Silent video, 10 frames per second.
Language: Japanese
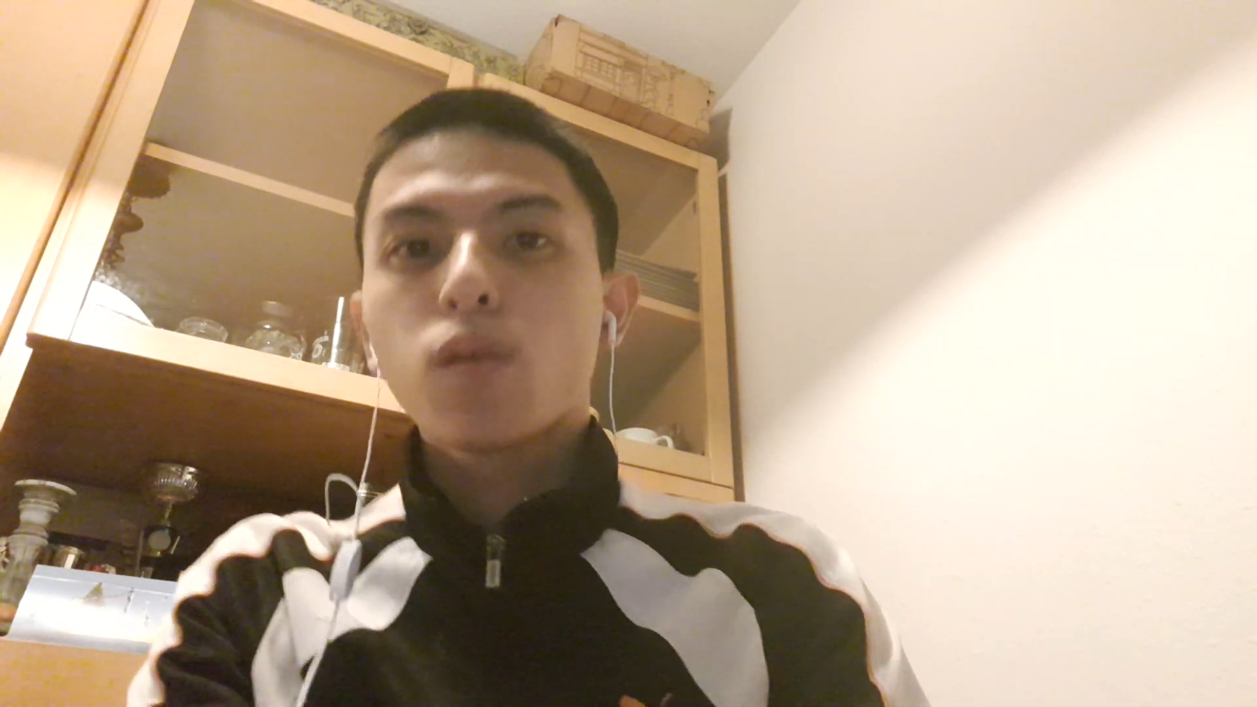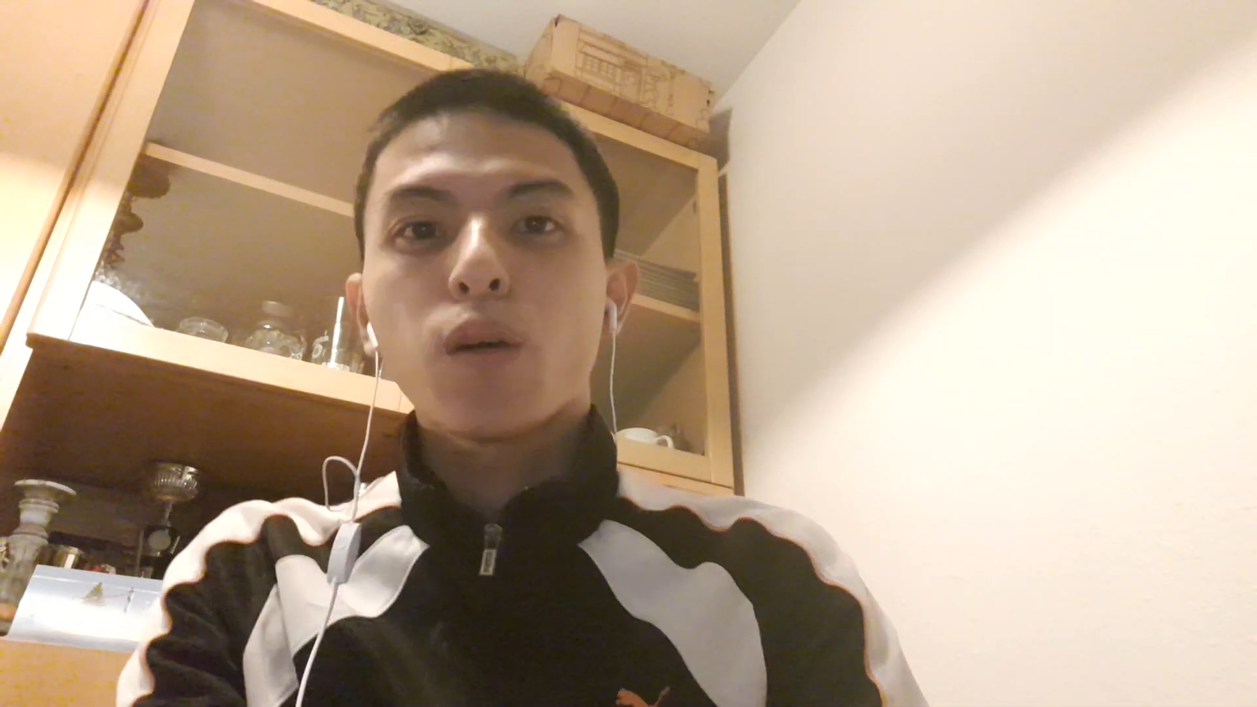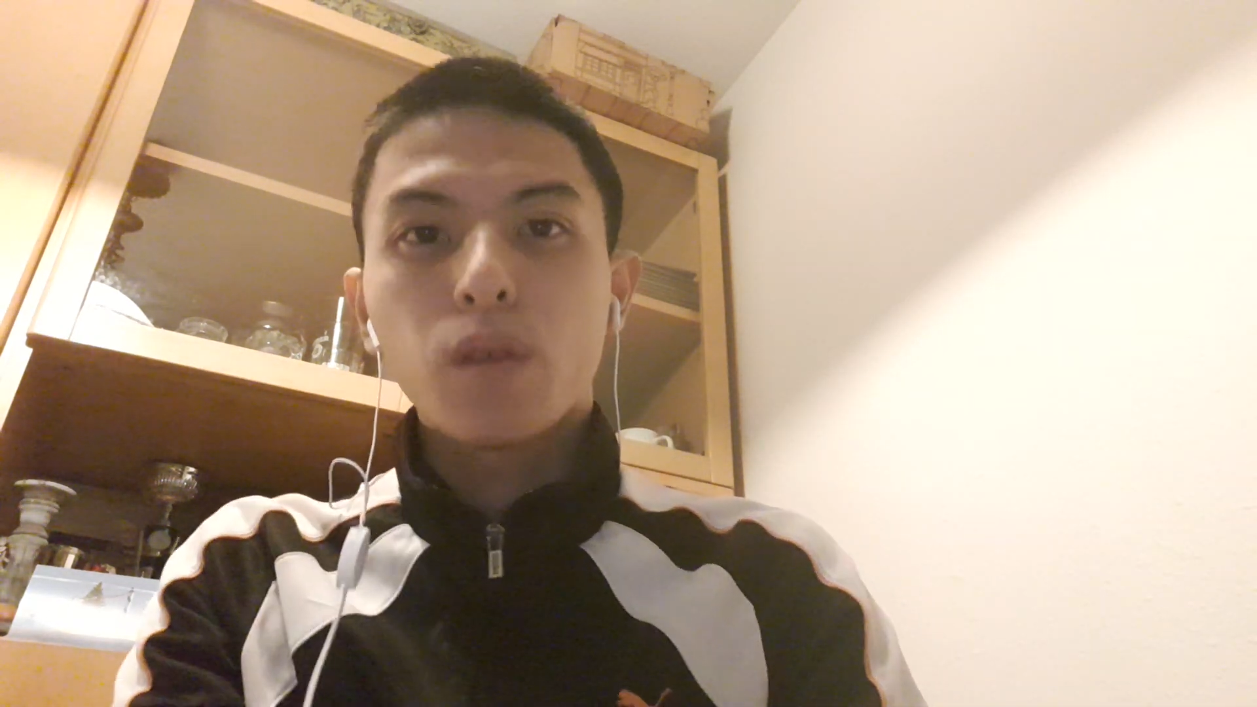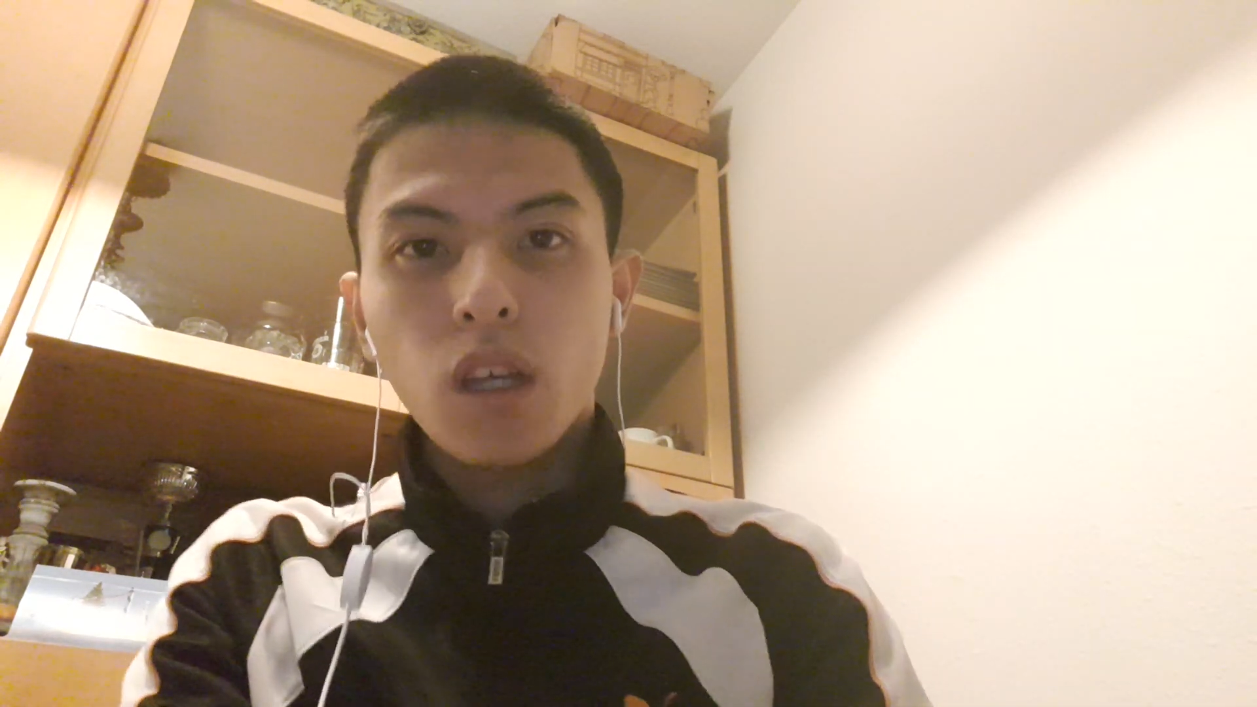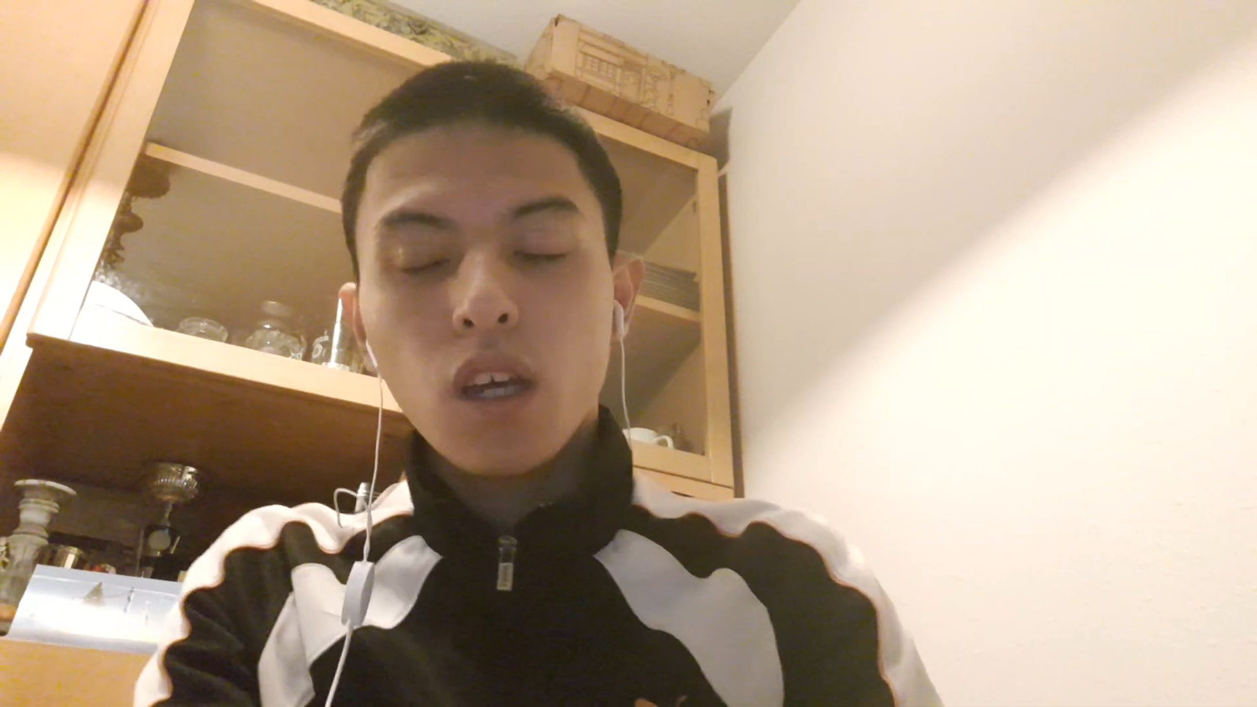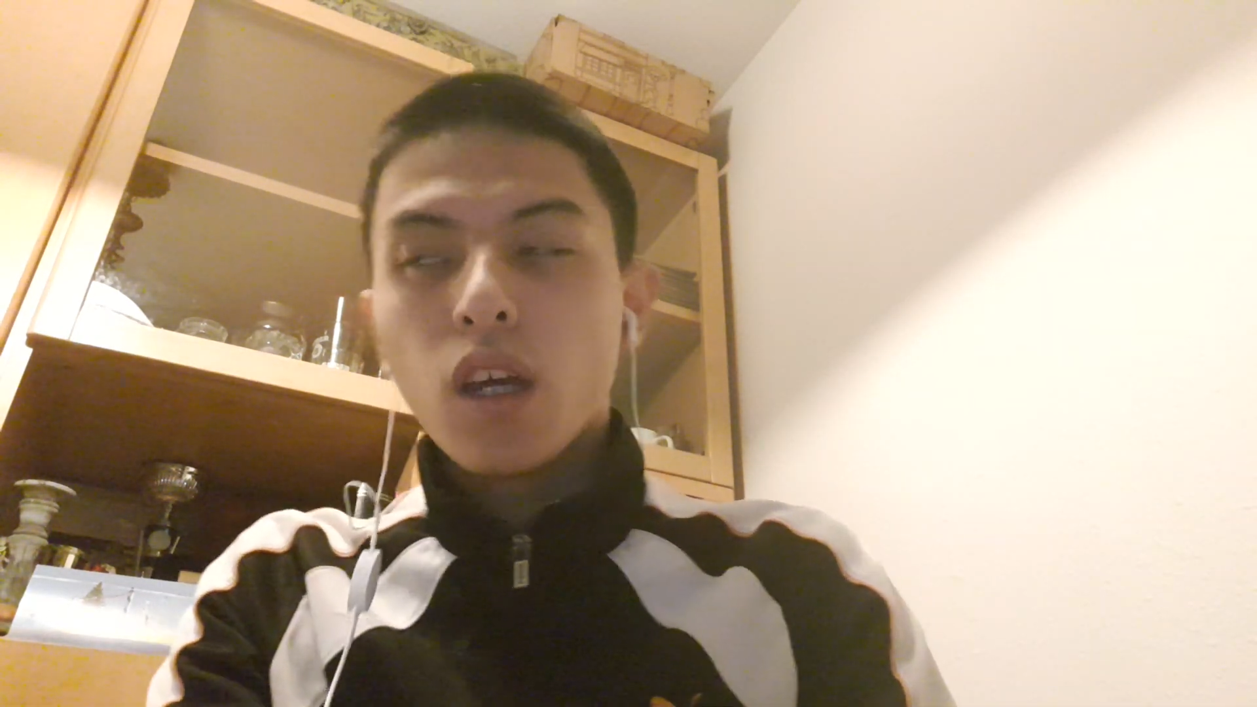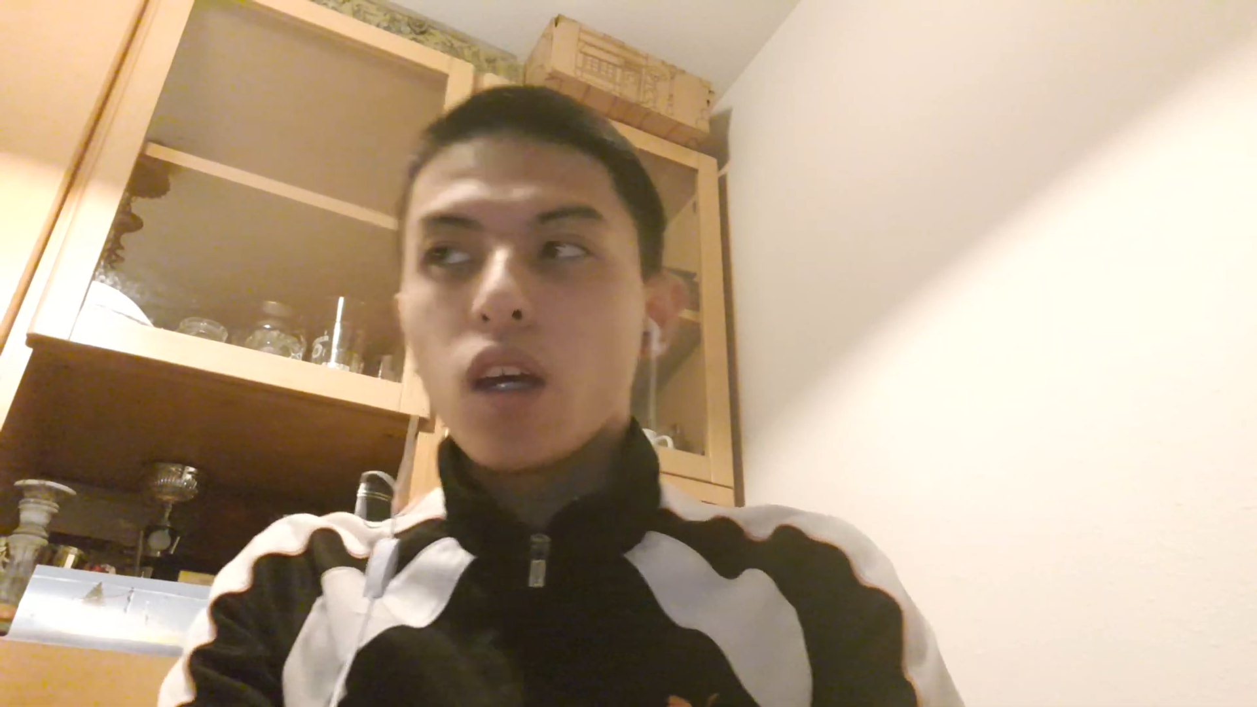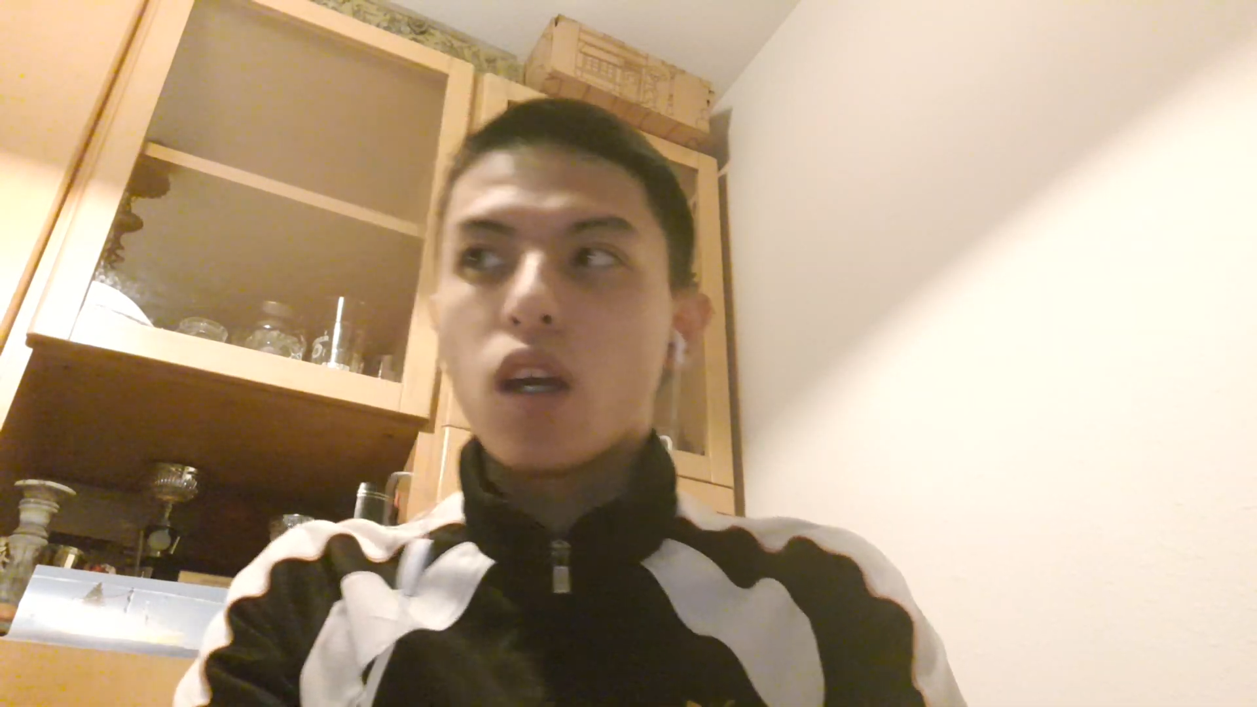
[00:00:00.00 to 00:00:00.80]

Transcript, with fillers: とかもね、